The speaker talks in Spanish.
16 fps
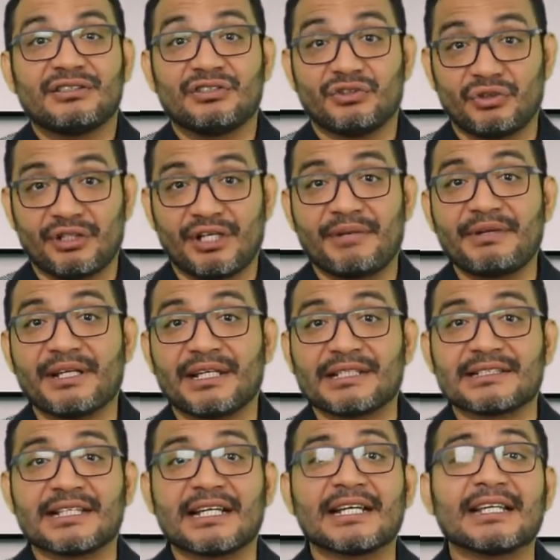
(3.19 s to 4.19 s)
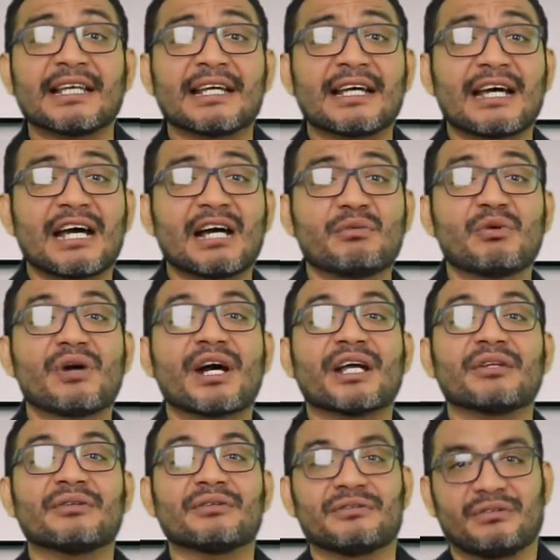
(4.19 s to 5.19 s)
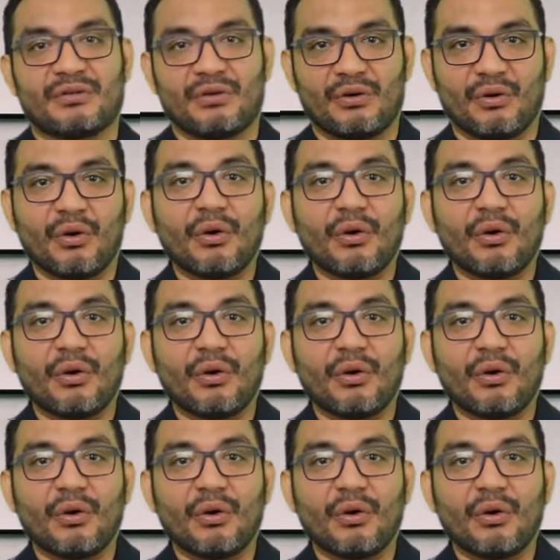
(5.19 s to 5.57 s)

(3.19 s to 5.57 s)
Soy Javier Quesada, abogado.